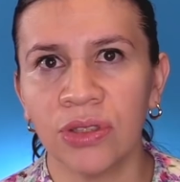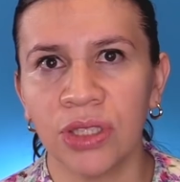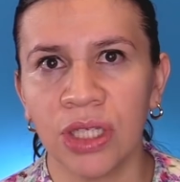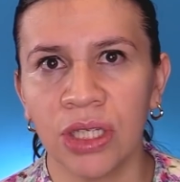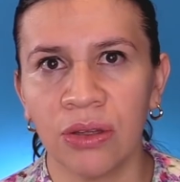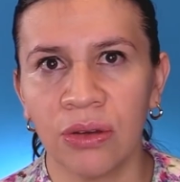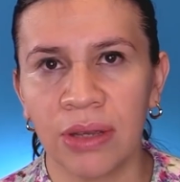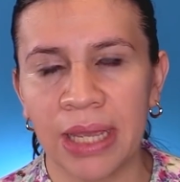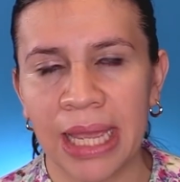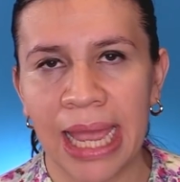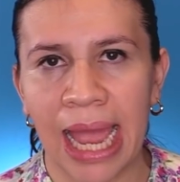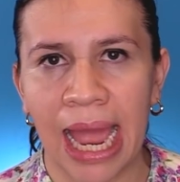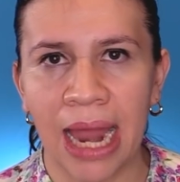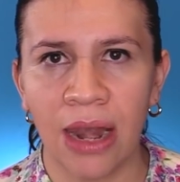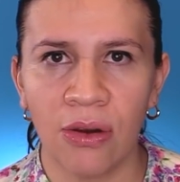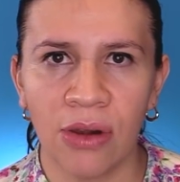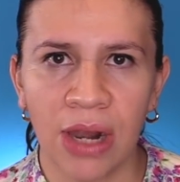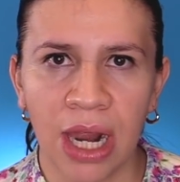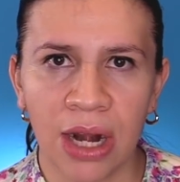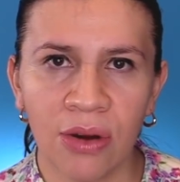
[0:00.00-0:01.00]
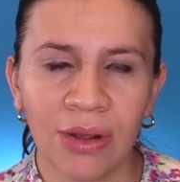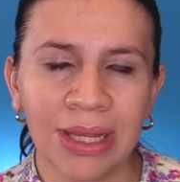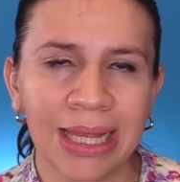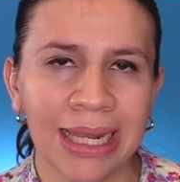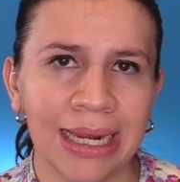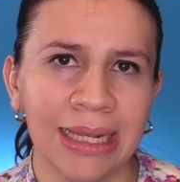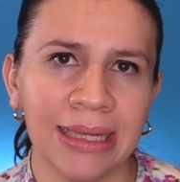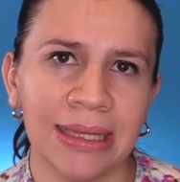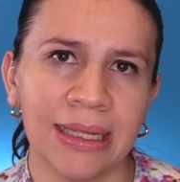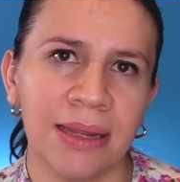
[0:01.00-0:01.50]
Sino que a lo largo de
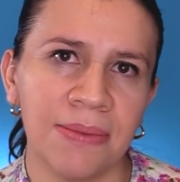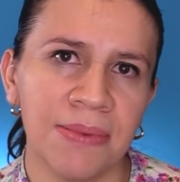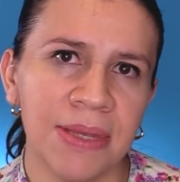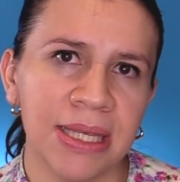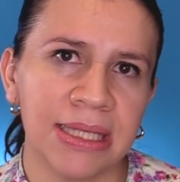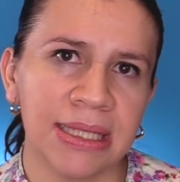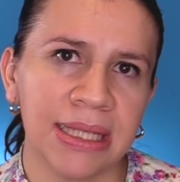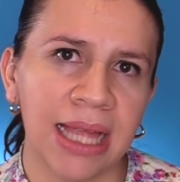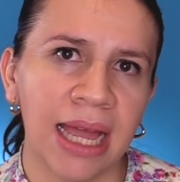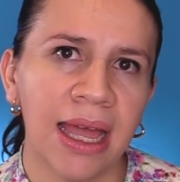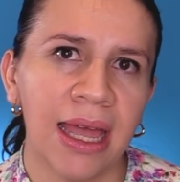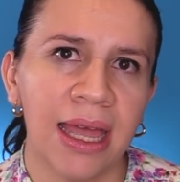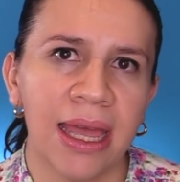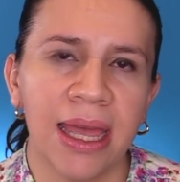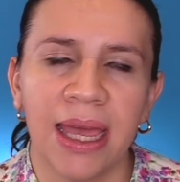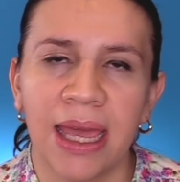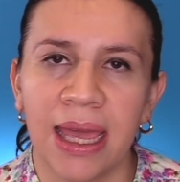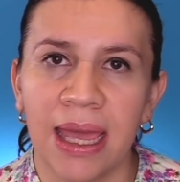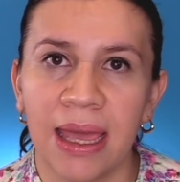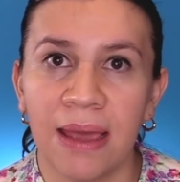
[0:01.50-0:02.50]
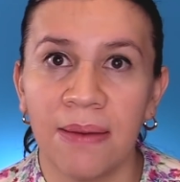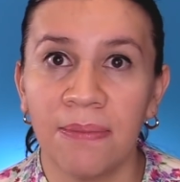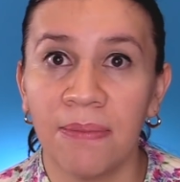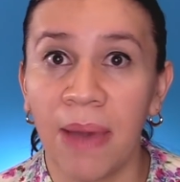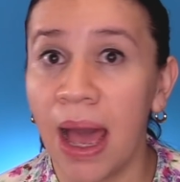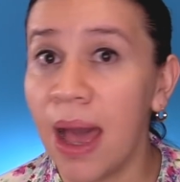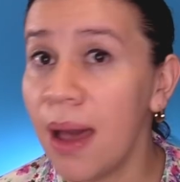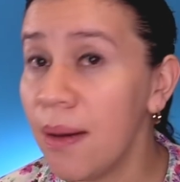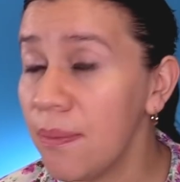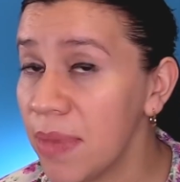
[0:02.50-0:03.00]
la entrevista eh,
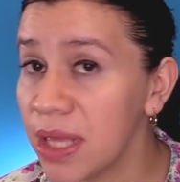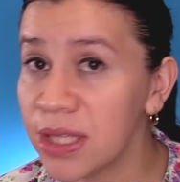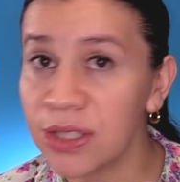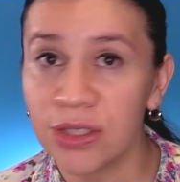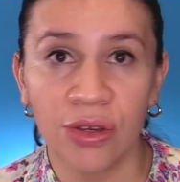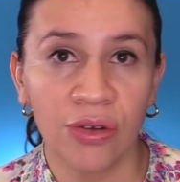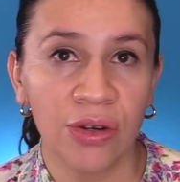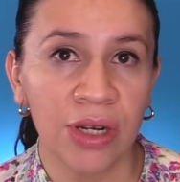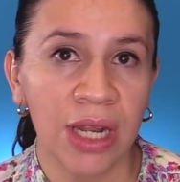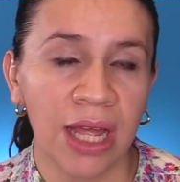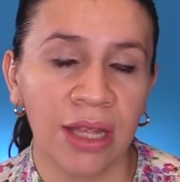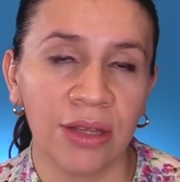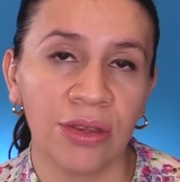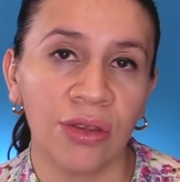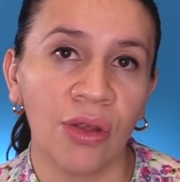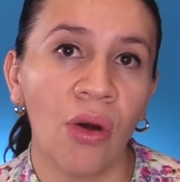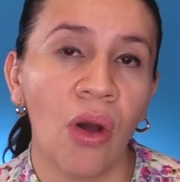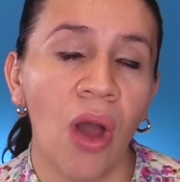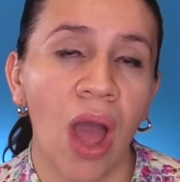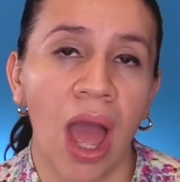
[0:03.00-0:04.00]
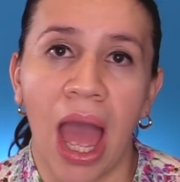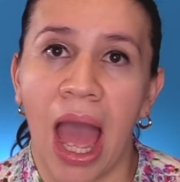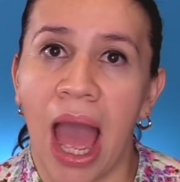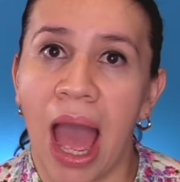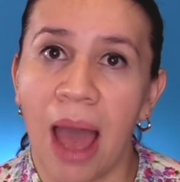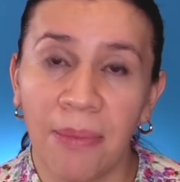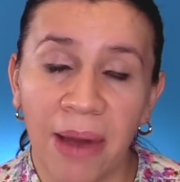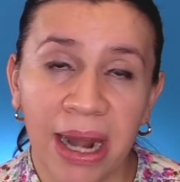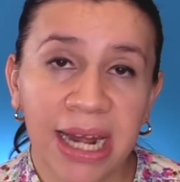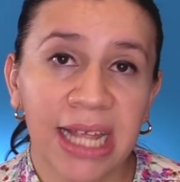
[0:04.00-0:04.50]
va mencionando
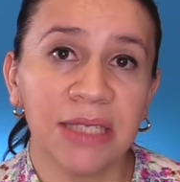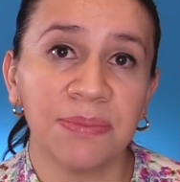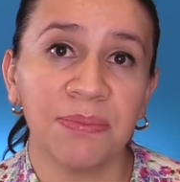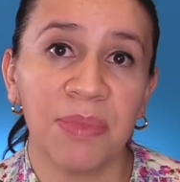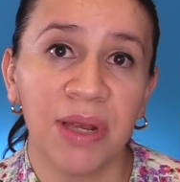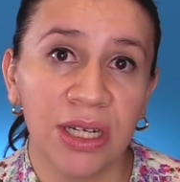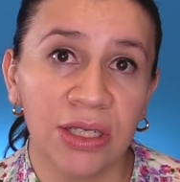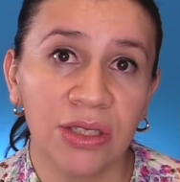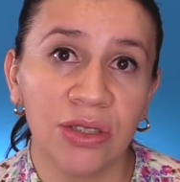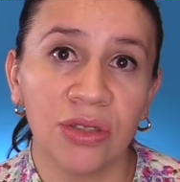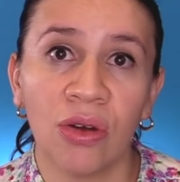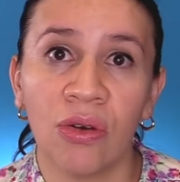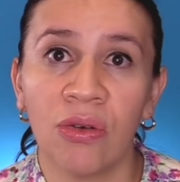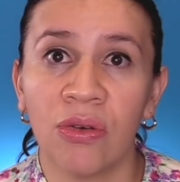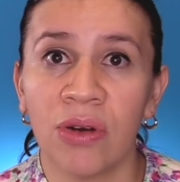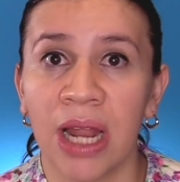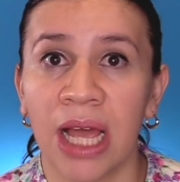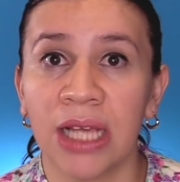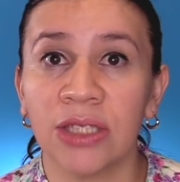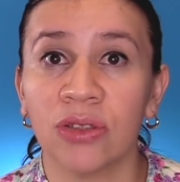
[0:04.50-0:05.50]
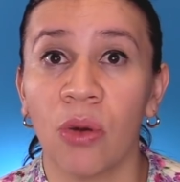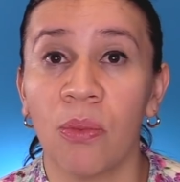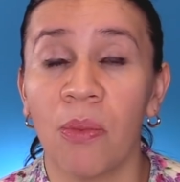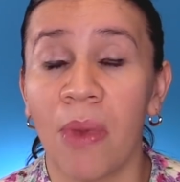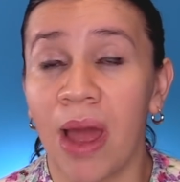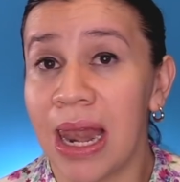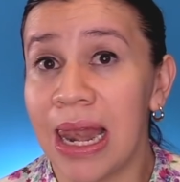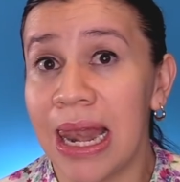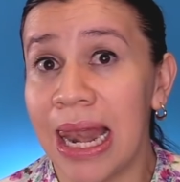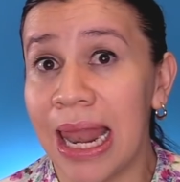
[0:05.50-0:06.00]
a varias personas o
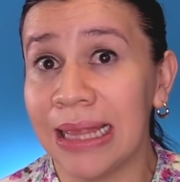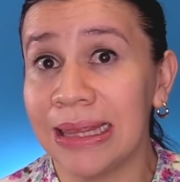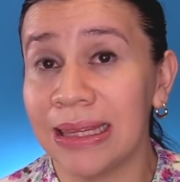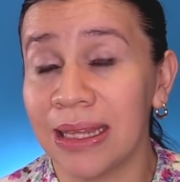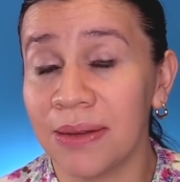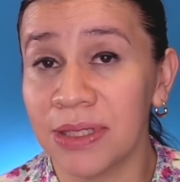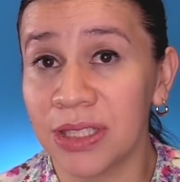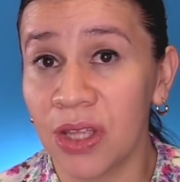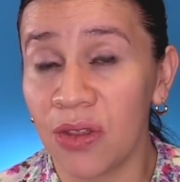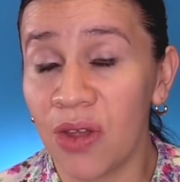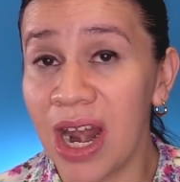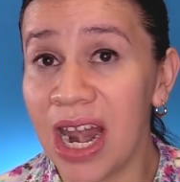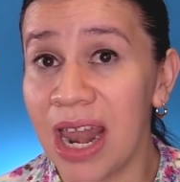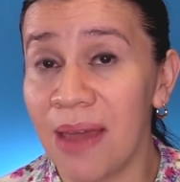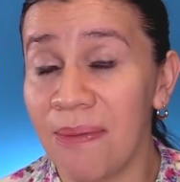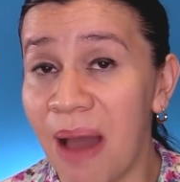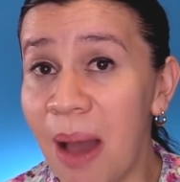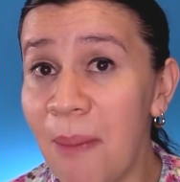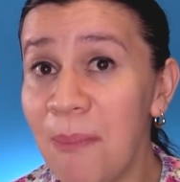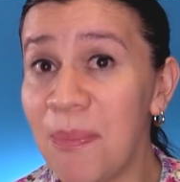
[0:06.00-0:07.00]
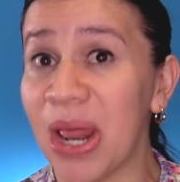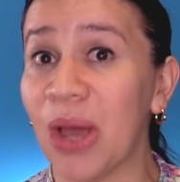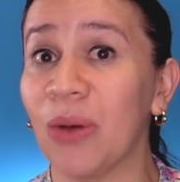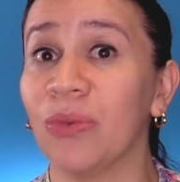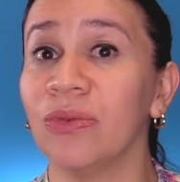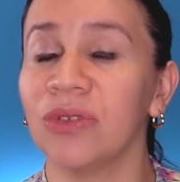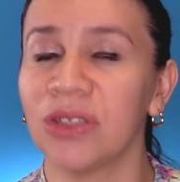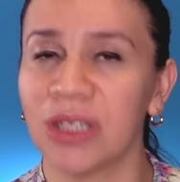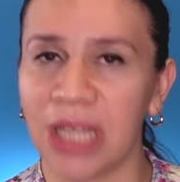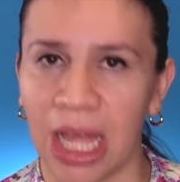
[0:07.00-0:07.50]
la entrevistadora le va
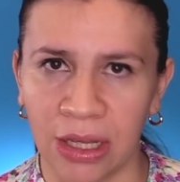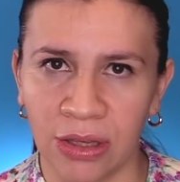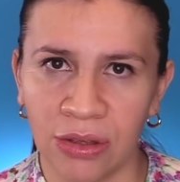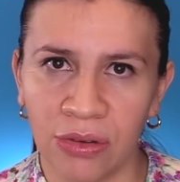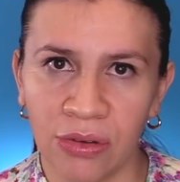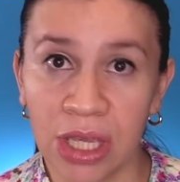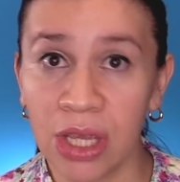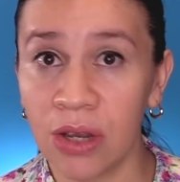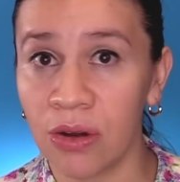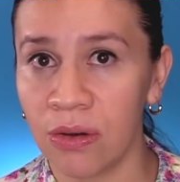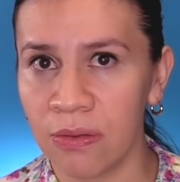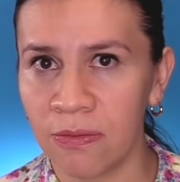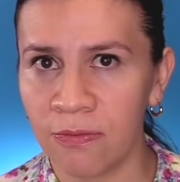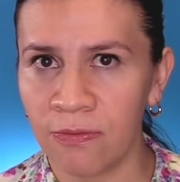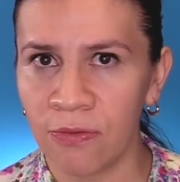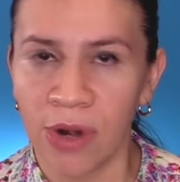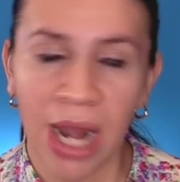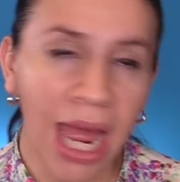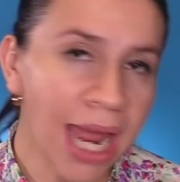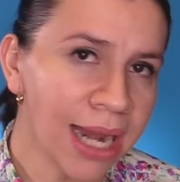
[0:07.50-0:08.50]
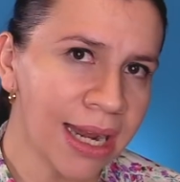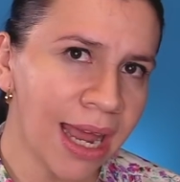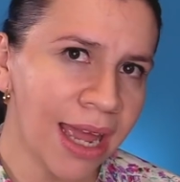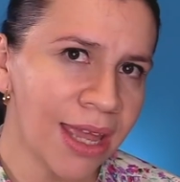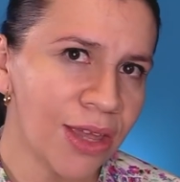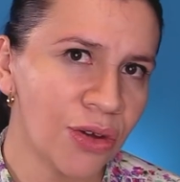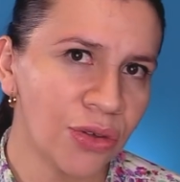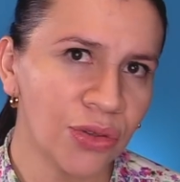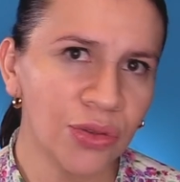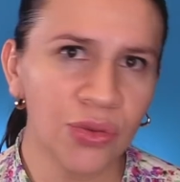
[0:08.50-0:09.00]
preguntando y con fulana
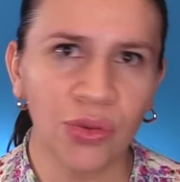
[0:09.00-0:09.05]
y con